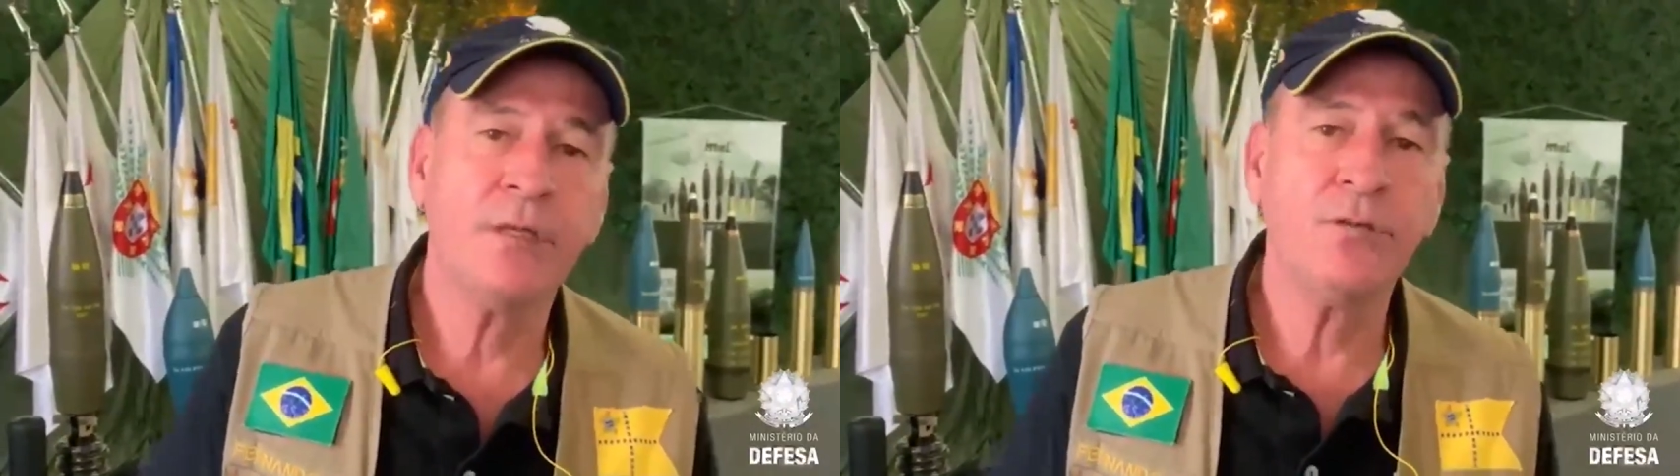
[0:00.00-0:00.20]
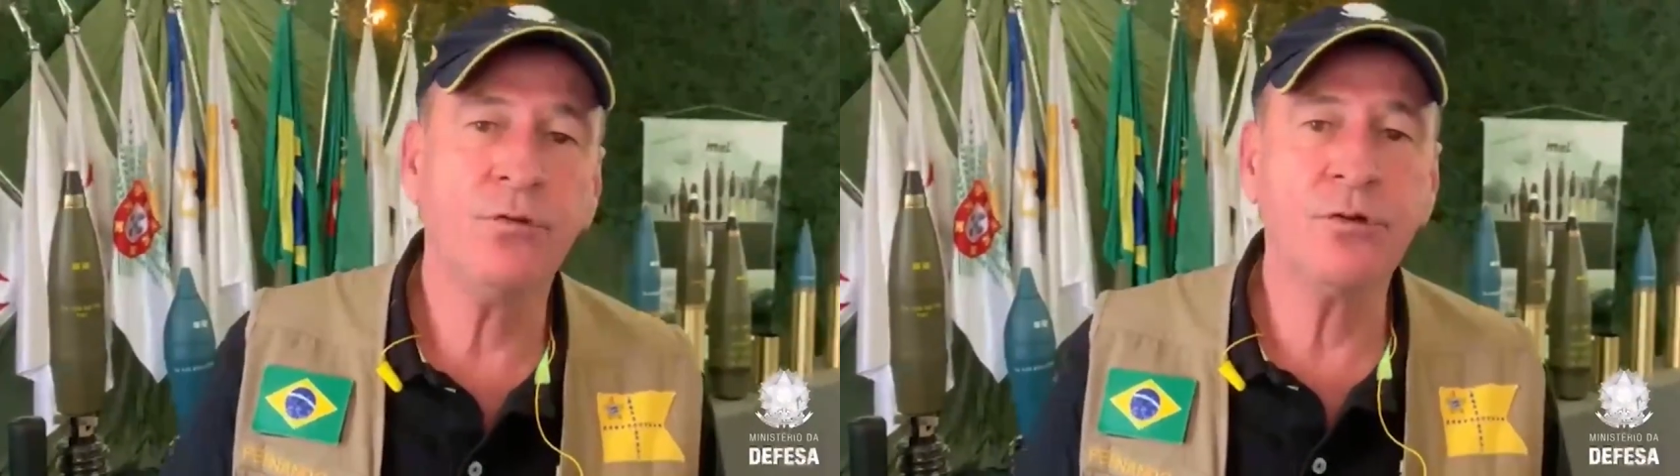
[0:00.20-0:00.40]

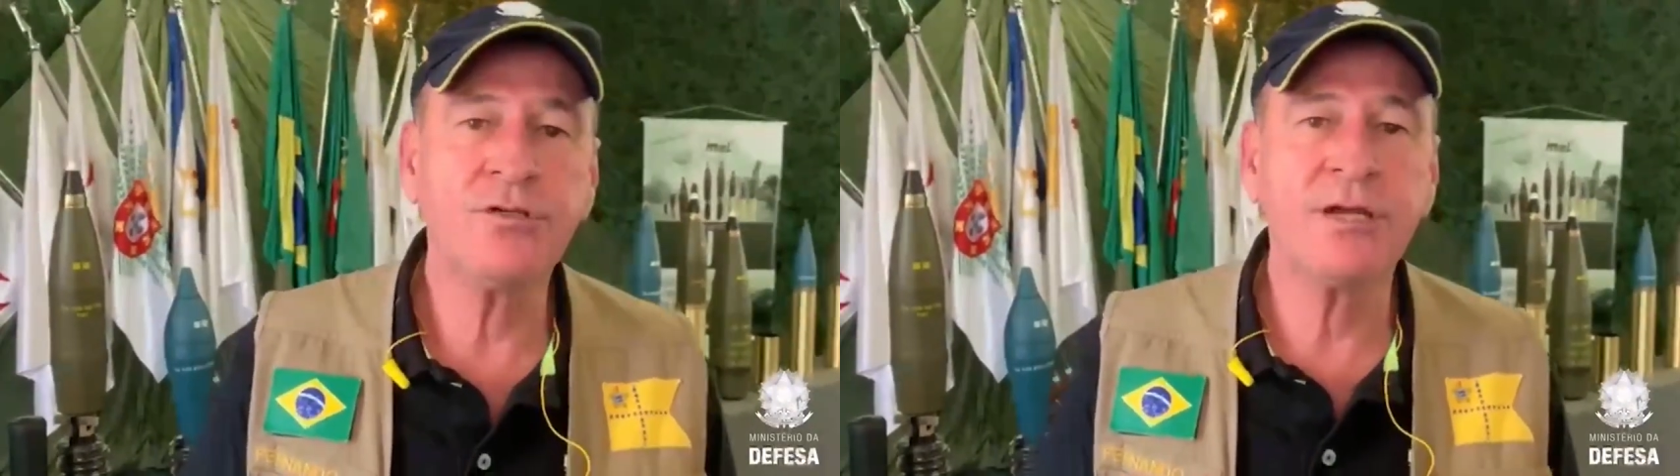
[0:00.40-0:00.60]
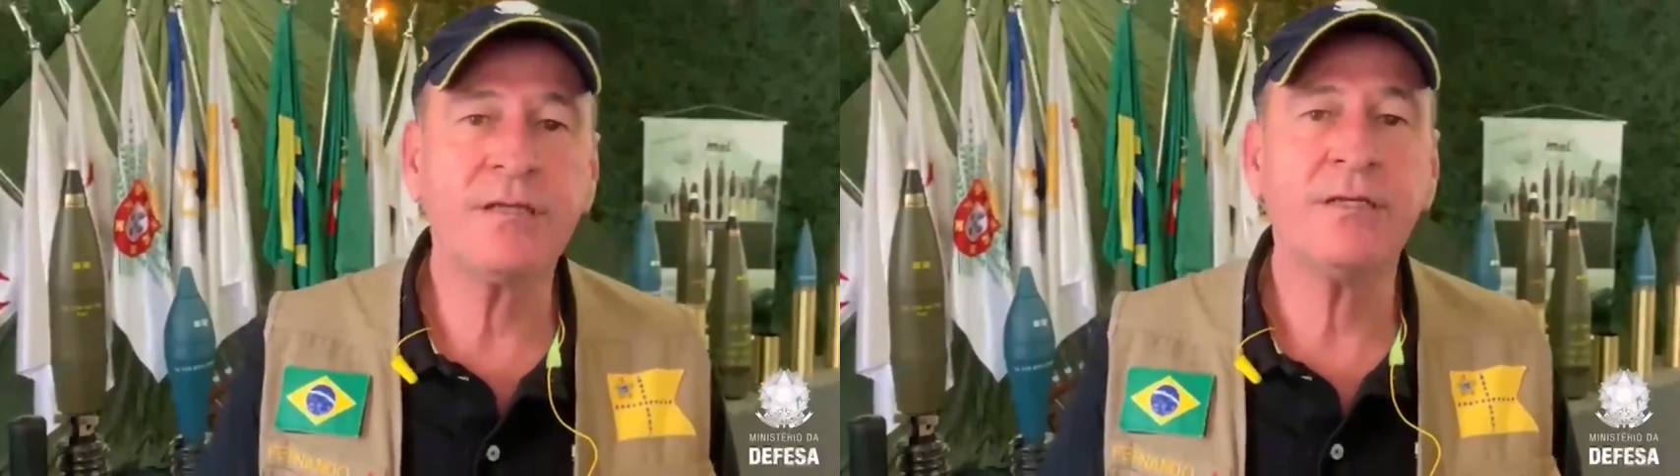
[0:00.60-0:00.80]
E
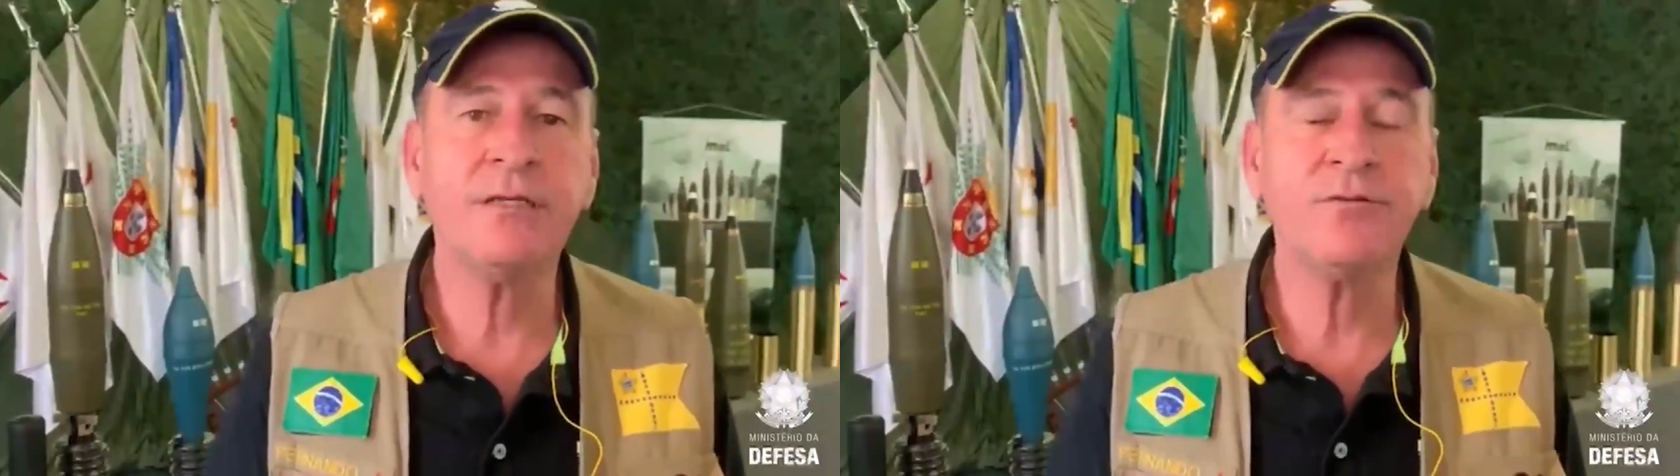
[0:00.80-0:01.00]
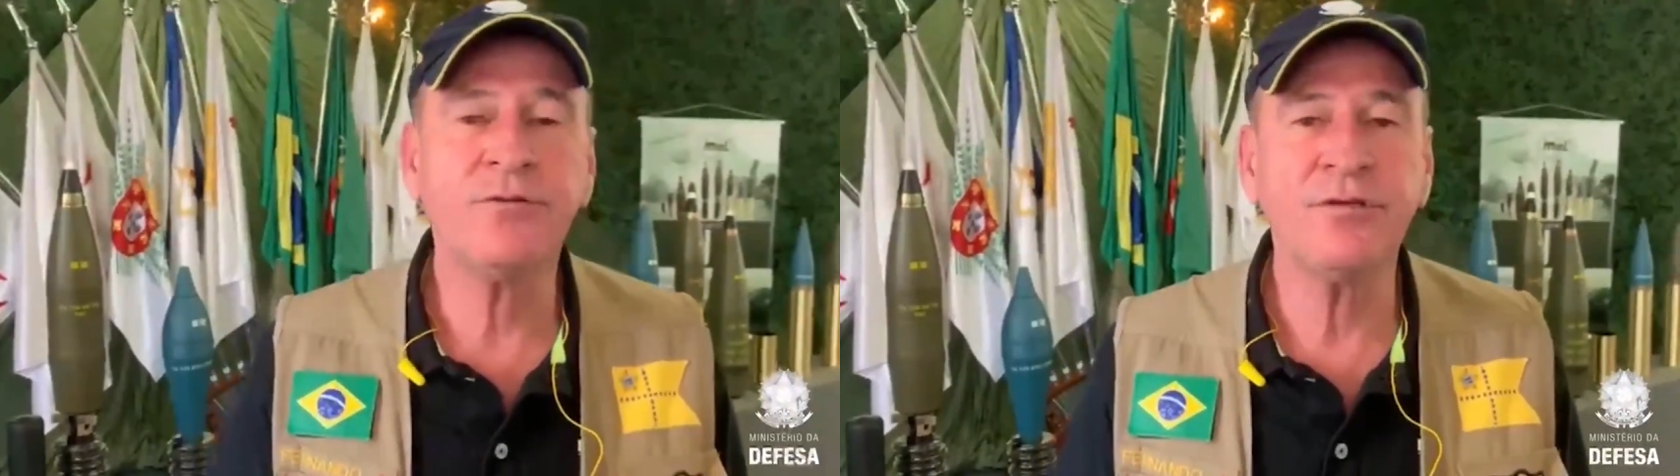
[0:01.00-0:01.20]
hoje
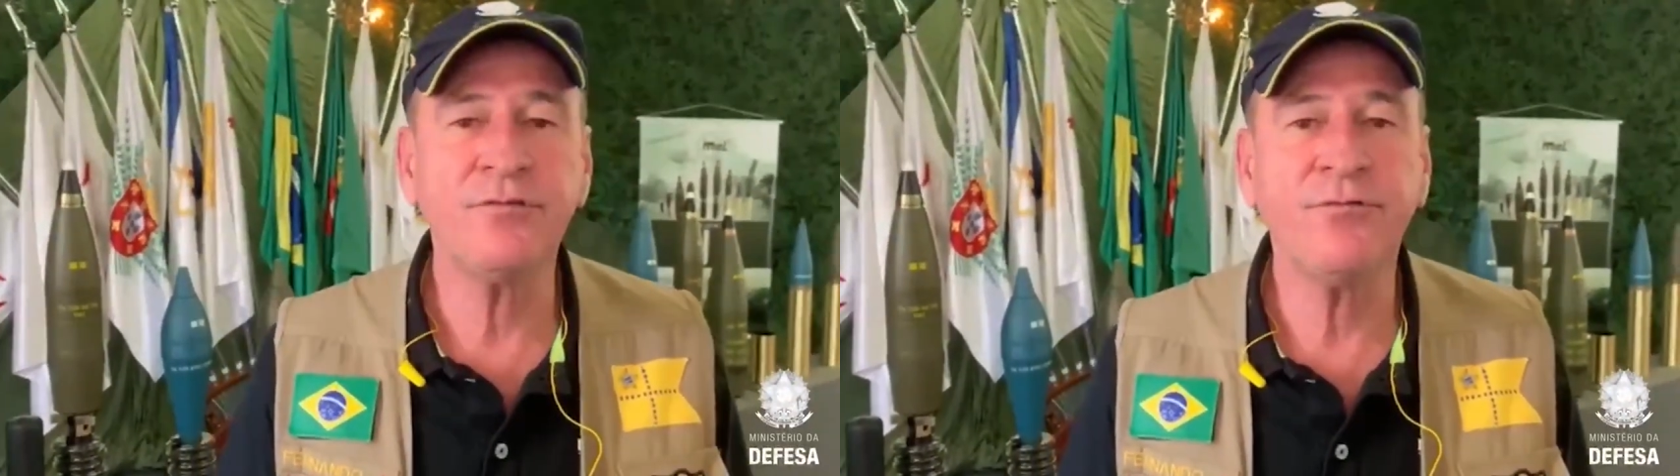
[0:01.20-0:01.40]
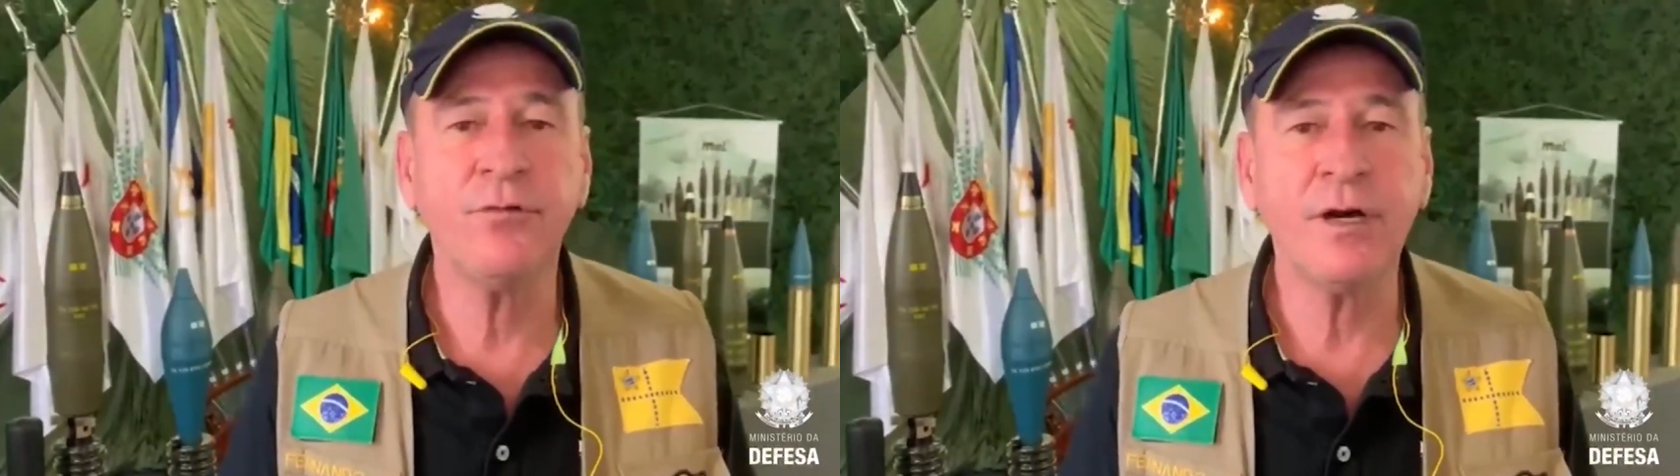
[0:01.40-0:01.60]
aqui, Juiz de
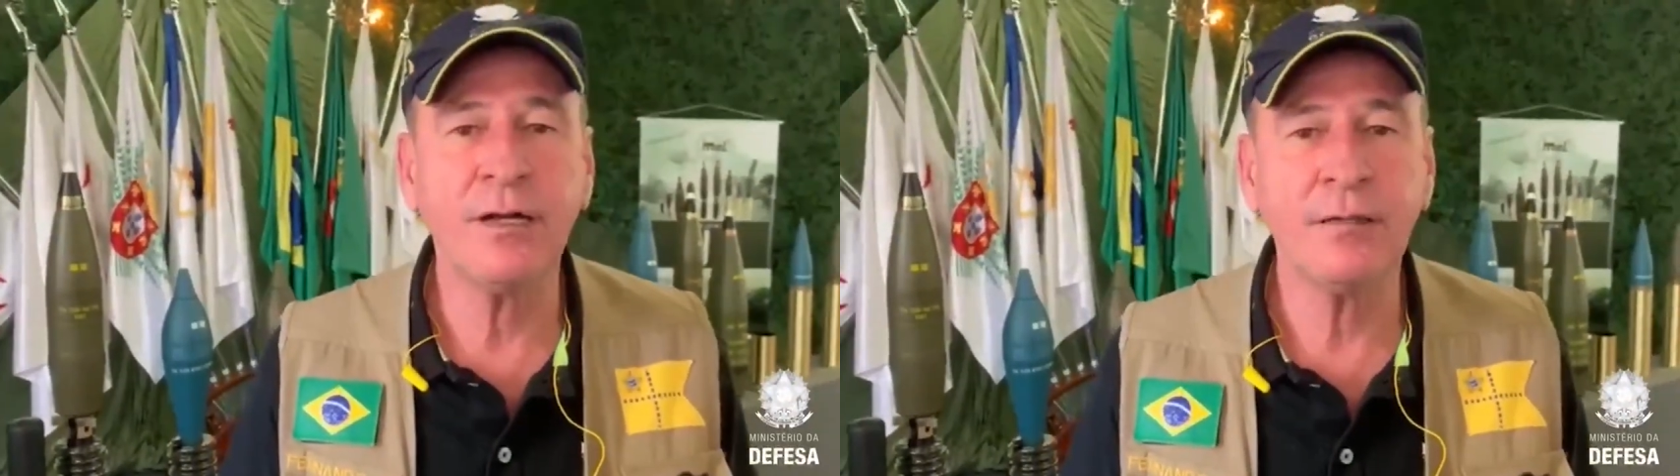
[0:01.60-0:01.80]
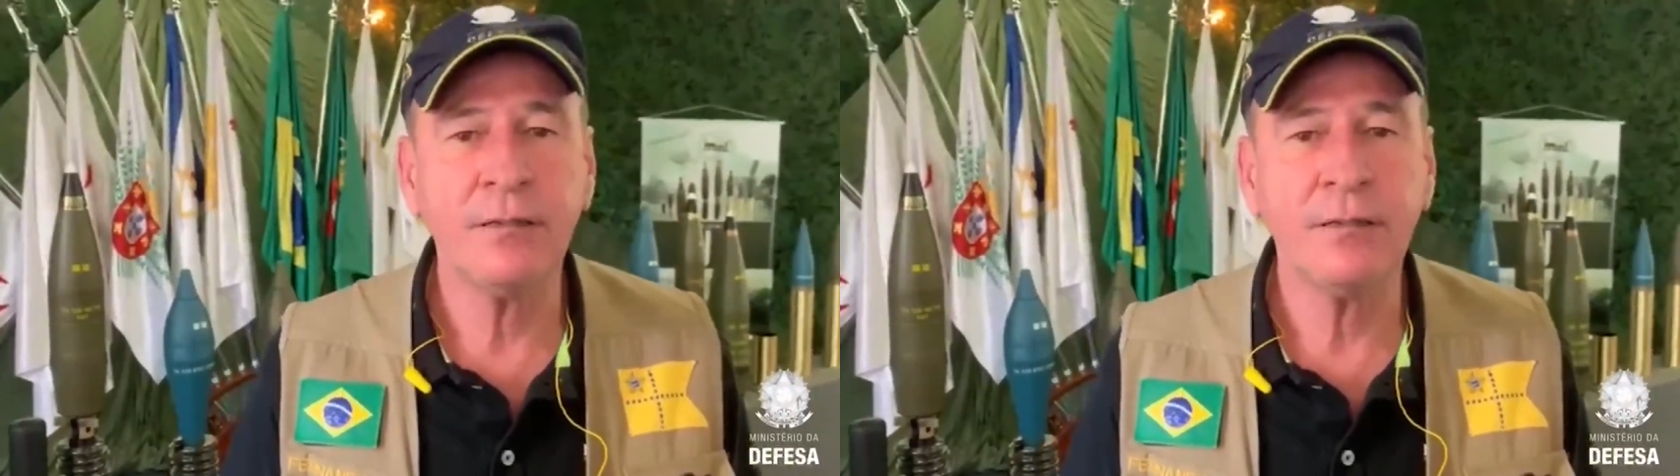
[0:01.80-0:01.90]
Fora,